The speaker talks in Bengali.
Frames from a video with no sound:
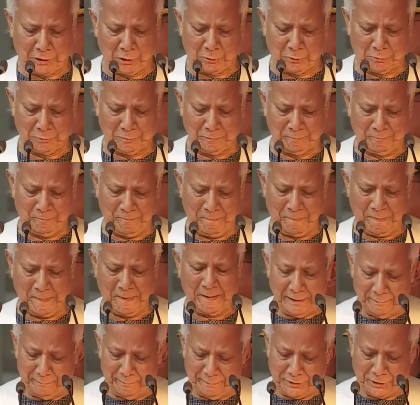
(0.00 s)
সত্ত্বেও
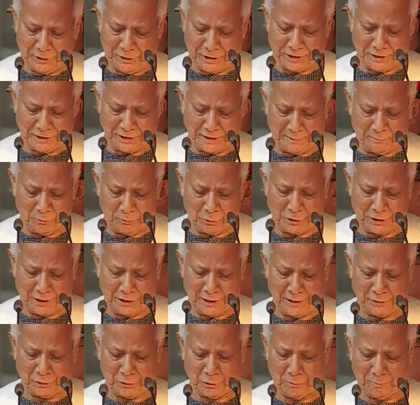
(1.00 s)
এই বিশেষ
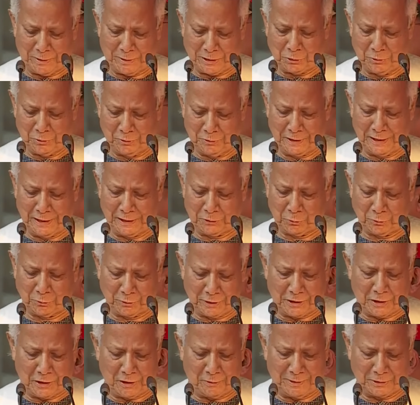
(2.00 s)
দিবসে সবার সঙ্গে
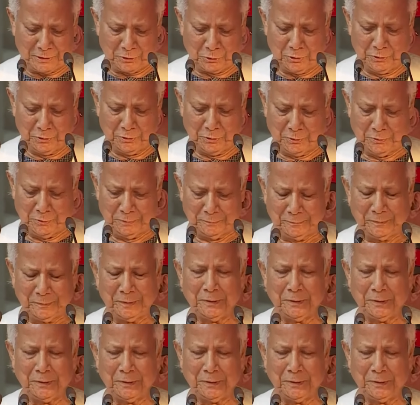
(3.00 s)
শরীর খাওয়ার জন্য